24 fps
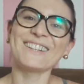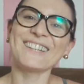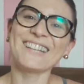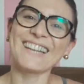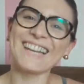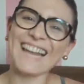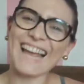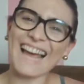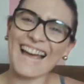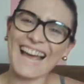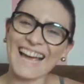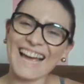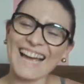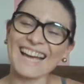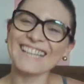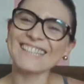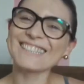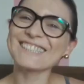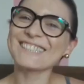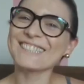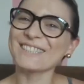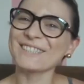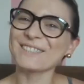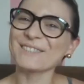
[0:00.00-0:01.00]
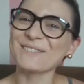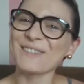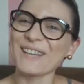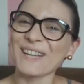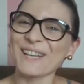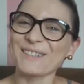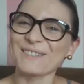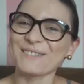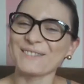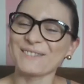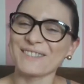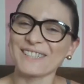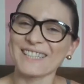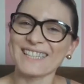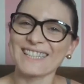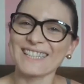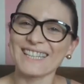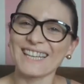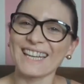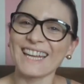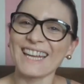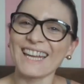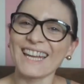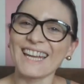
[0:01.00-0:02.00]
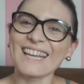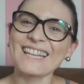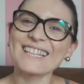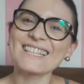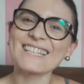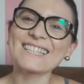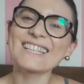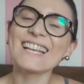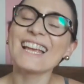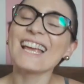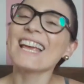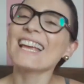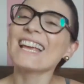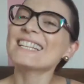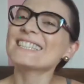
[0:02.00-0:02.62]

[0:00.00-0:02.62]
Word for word: Olá, tudo bem com vocês?